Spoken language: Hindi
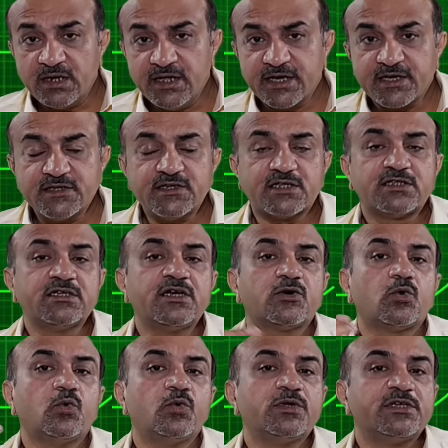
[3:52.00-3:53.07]
लेके जाती हैं
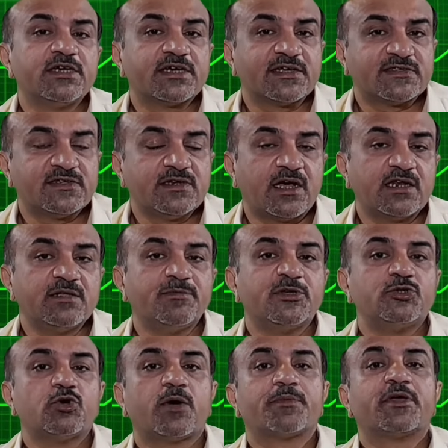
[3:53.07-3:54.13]
खून की एक ऐसी नाली
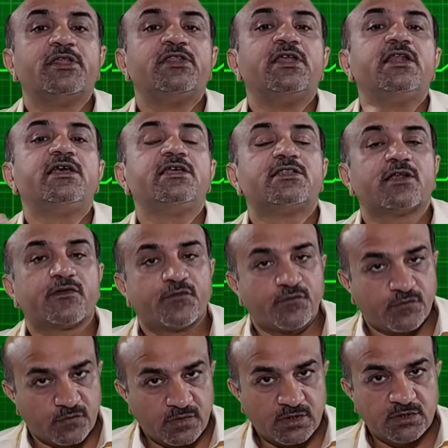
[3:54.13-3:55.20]
में जो आपके दिल की तरफ
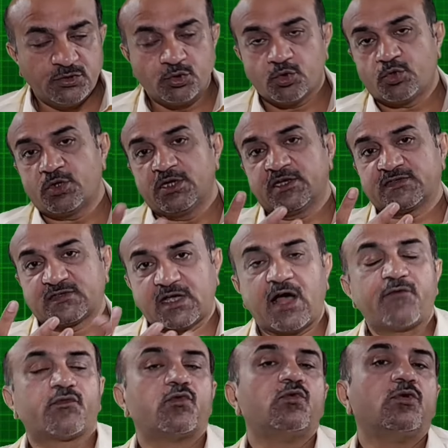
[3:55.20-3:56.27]
जो एक
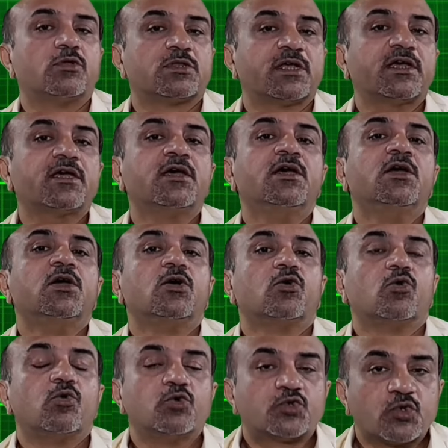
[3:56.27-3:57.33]
साफ़ खून होता है
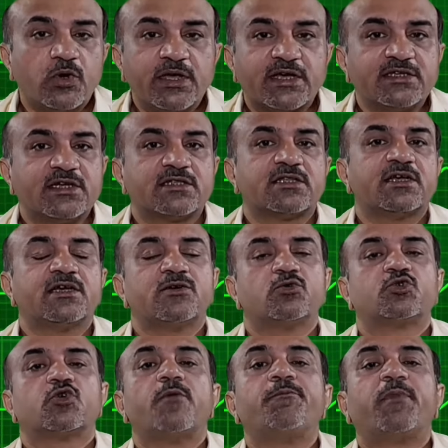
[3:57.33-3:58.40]
उसको लेके जाता है
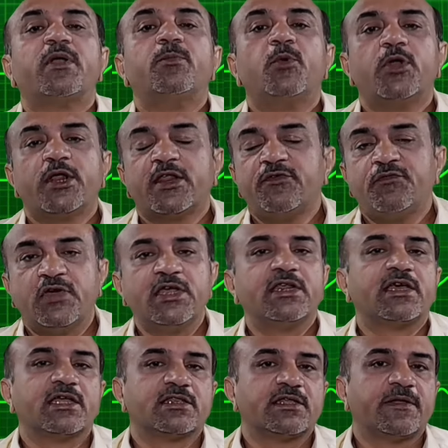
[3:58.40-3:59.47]
उसको हम पल्मोनरी
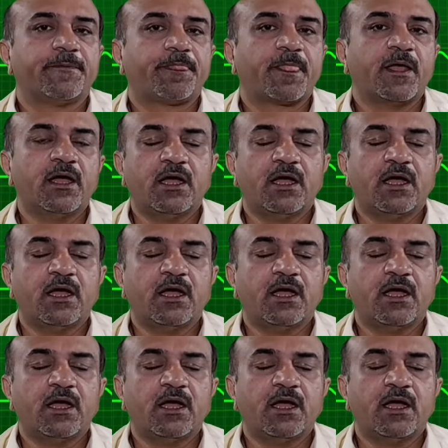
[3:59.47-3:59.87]
वेन कहते हैं